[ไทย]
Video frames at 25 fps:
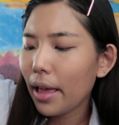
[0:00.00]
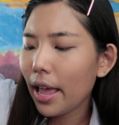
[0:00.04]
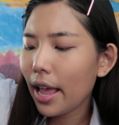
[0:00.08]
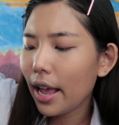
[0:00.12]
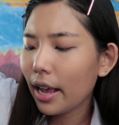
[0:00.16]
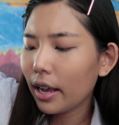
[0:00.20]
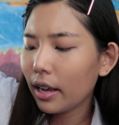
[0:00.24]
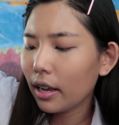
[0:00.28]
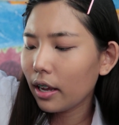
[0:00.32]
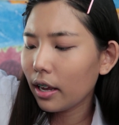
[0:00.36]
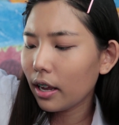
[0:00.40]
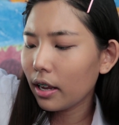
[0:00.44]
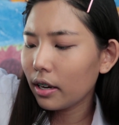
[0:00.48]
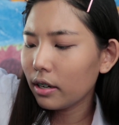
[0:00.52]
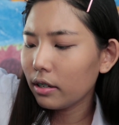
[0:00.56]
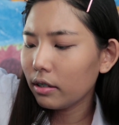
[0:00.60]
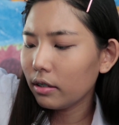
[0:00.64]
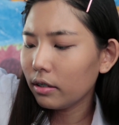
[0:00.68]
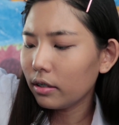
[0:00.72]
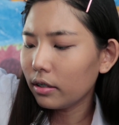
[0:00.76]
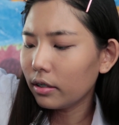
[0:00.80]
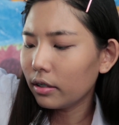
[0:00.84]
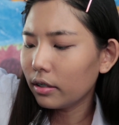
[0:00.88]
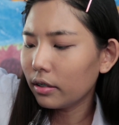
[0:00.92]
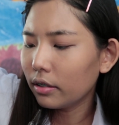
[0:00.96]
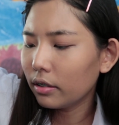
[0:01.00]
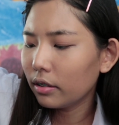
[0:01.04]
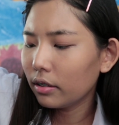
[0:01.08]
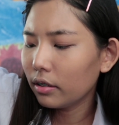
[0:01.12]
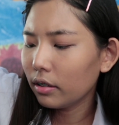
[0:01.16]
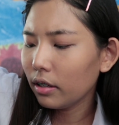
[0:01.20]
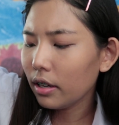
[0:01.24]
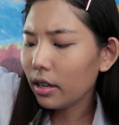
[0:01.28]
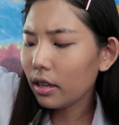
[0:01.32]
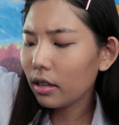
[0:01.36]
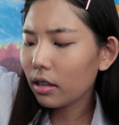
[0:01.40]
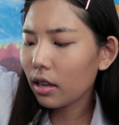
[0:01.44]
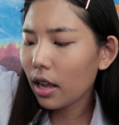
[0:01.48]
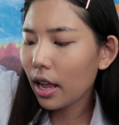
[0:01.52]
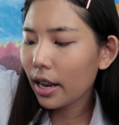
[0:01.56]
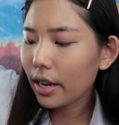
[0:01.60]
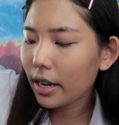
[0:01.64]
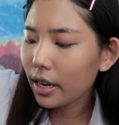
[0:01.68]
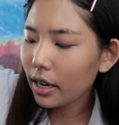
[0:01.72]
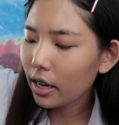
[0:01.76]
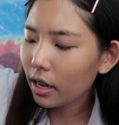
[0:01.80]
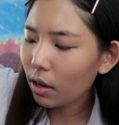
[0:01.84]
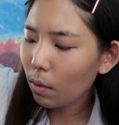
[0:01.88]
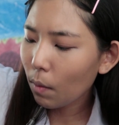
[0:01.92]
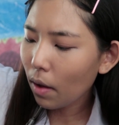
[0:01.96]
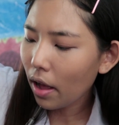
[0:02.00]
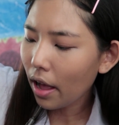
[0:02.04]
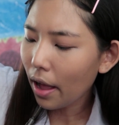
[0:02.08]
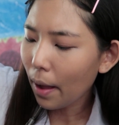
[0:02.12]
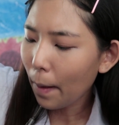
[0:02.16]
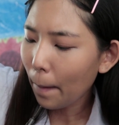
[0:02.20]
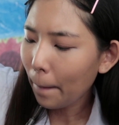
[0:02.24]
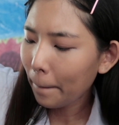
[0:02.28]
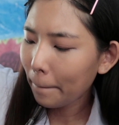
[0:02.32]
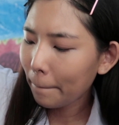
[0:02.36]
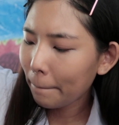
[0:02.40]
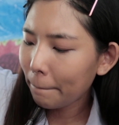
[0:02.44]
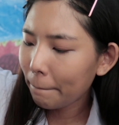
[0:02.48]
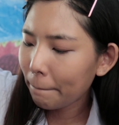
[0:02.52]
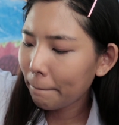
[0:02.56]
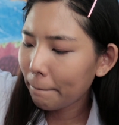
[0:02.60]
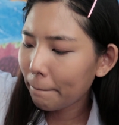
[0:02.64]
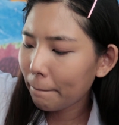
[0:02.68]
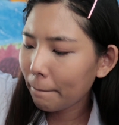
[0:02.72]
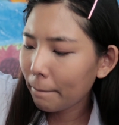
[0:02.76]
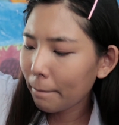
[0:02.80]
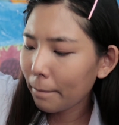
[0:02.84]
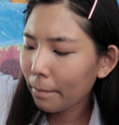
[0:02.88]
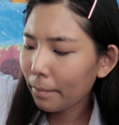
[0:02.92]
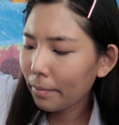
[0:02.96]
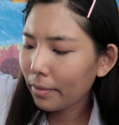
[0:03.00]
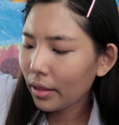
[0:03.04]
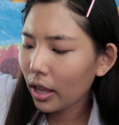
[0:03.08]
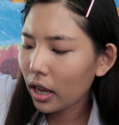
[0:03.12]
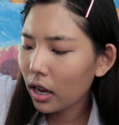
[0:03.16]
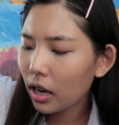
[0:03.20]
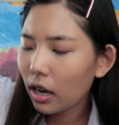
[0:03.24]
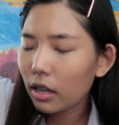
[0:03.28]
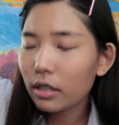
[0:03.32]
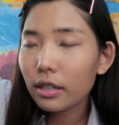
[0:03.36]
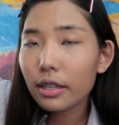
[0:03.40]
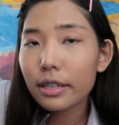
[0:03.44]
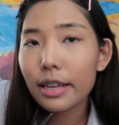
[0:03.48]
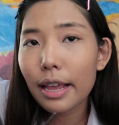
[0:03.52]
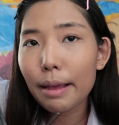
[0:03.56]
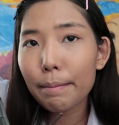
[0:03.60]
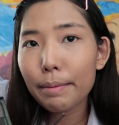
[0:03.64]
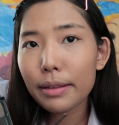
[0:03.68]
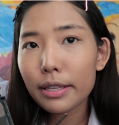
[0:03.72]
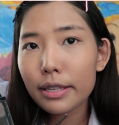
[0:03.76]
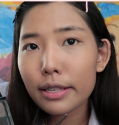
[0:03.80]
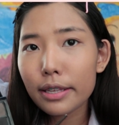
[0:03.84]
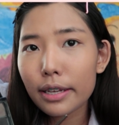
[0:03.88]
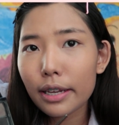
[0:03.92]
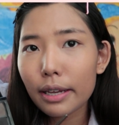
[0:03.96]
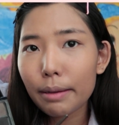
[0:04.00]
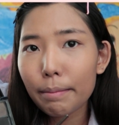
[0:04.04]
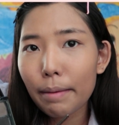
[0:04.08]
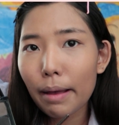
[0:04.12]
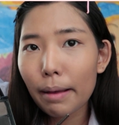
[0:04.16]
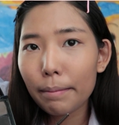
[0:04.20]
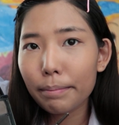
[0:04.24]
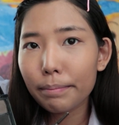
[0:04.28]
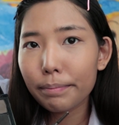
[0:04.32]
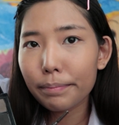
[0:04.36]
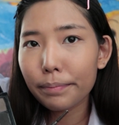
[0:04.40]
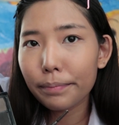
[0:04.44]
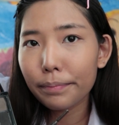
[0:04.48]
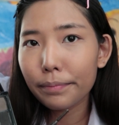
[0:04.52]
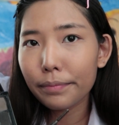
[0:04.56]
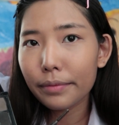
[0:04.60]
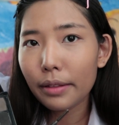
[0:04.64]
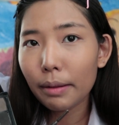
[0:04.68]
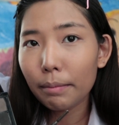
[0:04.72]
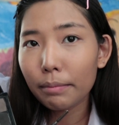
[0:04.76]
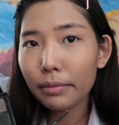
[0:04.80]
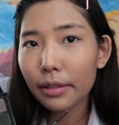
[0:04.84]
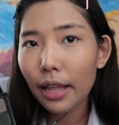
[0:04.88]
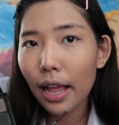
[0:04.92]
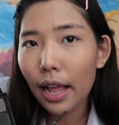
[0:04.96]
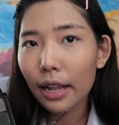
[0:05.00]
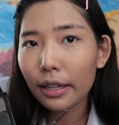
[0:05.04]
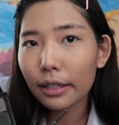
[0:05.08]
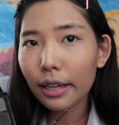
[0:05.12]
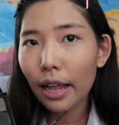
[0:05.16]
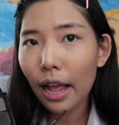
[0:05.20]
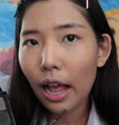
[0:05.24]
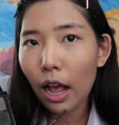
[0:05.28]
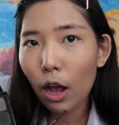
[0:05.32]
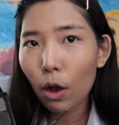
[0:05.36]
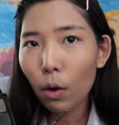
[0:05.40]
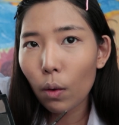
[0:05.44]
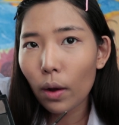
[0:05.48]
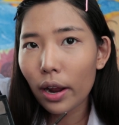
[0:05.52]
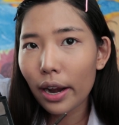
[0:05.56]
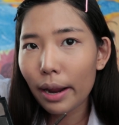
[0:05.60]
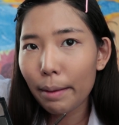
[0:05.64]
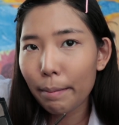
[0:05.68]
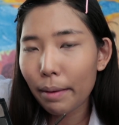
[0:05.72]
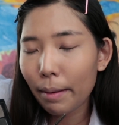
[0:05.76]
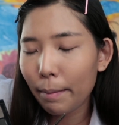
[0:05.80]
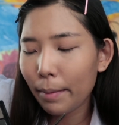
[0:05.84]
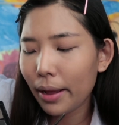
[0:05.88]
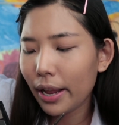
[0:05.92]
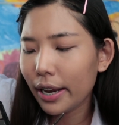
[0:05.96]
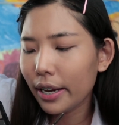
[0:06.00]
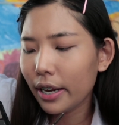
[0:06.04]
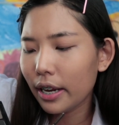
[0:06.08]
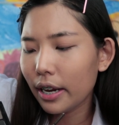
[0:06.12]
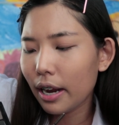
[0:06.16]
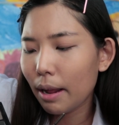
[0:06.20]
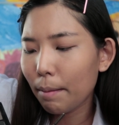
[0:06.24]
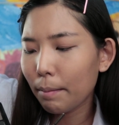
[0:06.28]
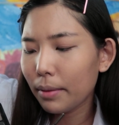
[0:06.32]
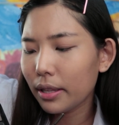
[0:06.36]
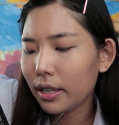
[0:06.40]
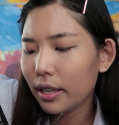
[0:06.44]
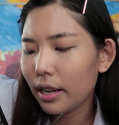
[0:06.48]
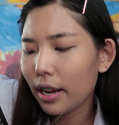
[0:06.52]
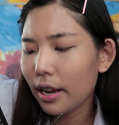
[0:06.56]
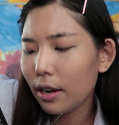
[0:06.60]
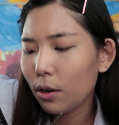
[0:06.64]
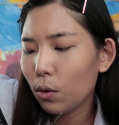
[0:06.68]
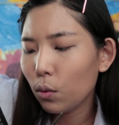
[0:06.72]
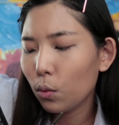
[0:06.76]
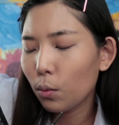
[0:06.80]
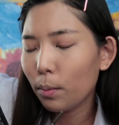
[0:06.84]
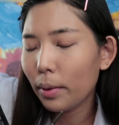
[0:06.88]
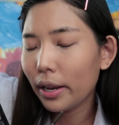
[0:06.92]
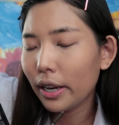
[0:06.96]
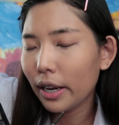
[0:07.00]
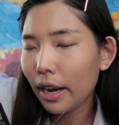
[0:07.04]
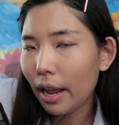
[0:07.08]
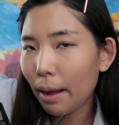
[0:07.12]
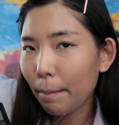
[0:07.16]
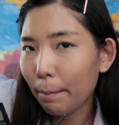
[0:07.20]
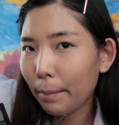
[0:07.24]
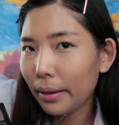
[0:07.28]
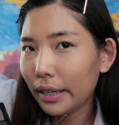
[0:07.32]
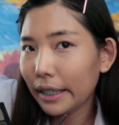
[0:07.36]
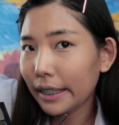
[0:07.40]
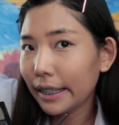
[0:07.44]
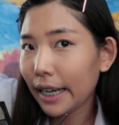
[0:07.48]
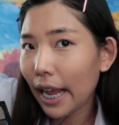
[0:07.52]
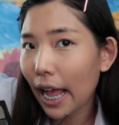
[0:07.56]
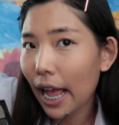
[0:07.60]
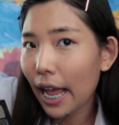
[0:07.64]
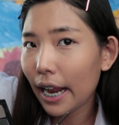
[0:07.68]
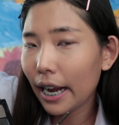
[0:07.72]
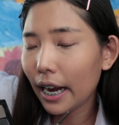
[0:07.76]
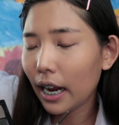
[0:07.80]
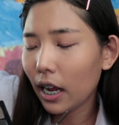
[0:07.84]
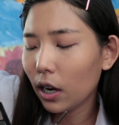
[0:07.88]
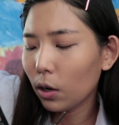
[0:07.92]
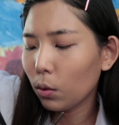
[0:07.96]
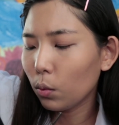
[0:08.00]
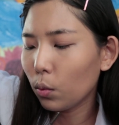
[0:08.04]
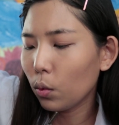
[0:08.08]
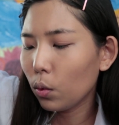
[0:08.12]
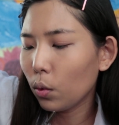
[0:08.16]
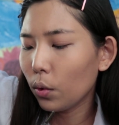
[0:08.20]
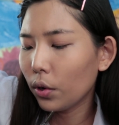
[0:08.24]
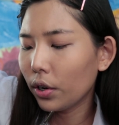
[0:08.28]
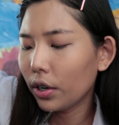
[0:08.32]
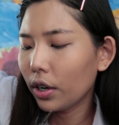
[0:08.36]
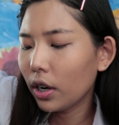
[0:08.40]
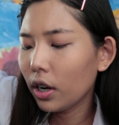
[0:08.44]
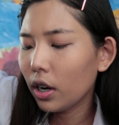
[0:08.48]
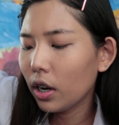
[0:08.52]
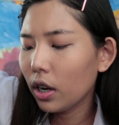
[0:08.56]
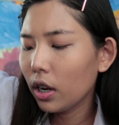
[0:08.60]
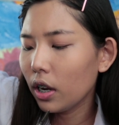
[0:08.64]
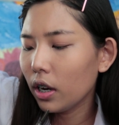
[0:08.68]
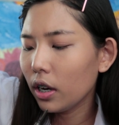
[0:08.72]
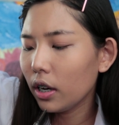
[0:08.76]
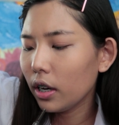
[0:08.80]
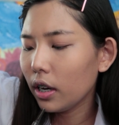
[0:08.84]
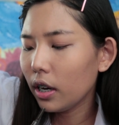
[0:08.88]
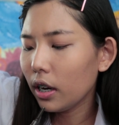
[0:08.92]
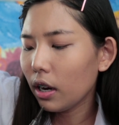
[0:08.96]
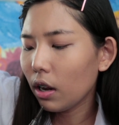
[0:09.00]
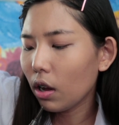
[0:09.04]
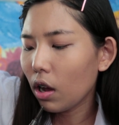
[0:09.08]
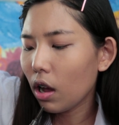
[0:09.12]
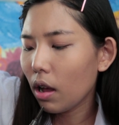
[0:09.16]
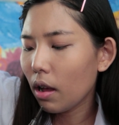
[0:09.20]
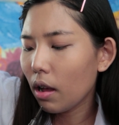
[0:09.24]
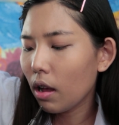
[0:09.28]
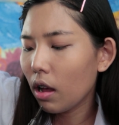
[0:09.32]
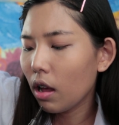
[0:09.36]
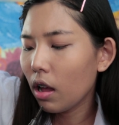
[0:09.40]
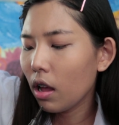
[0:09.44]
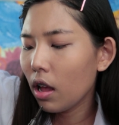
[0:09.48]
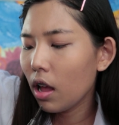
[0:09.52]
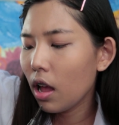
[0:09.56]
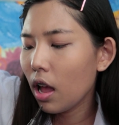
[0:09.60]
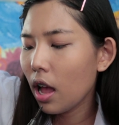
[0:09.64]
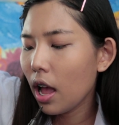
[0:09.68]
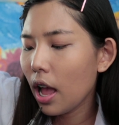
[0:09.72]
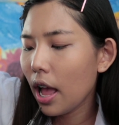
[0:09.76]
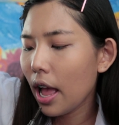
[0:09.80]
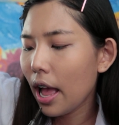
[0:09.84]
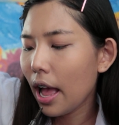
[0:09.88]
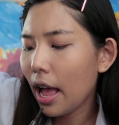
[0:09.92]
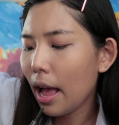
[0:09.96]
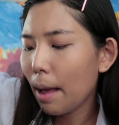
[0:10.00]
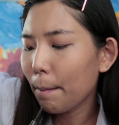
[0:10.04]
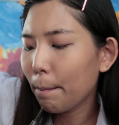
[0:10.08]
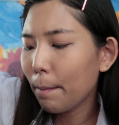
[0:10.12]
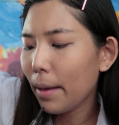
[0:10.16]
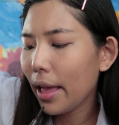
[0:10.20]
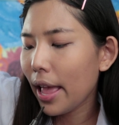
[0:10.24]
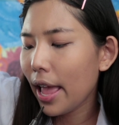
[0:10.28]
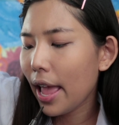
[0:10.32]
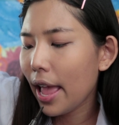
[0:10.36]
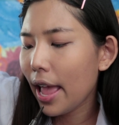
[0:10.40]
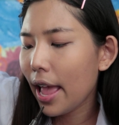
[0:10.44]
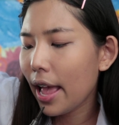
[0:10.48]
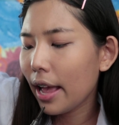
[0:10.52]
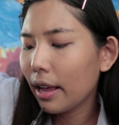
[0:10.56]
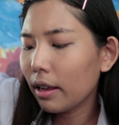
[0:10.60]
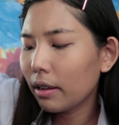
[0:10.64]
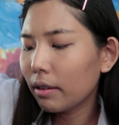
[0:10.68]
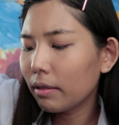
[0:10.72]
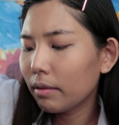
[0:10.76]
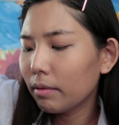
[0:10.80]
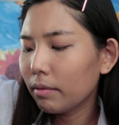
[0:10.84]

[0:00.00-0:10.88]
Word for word: แปรงอันอื่นเฮ้ยอันนี้ดีกว่าเราจะใช้เป็นสีแบบน้ำตาลเทาอะไรประมาณนี้นะมันจะได้ดูเป็นธรรมชาตินะคะทุกคนนี่แล้วก็หาแป้ง